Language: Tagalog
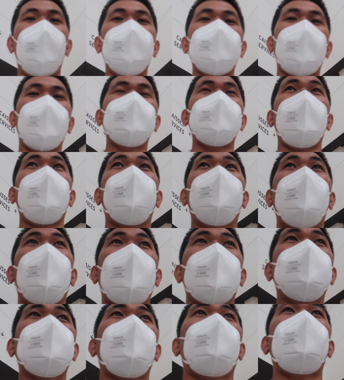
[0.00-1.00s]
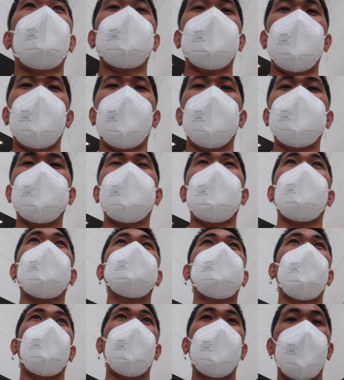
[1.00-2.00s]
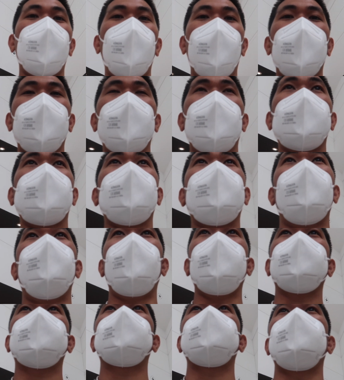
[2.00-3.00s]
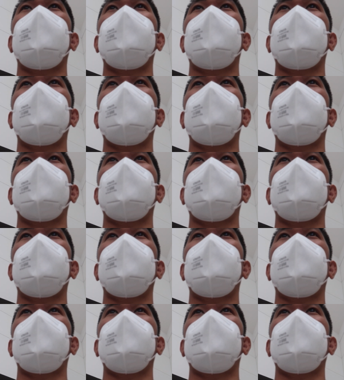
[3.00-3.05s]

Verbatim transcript: umalis ko sa na kasi wala lang stock sa 128 na gigabytes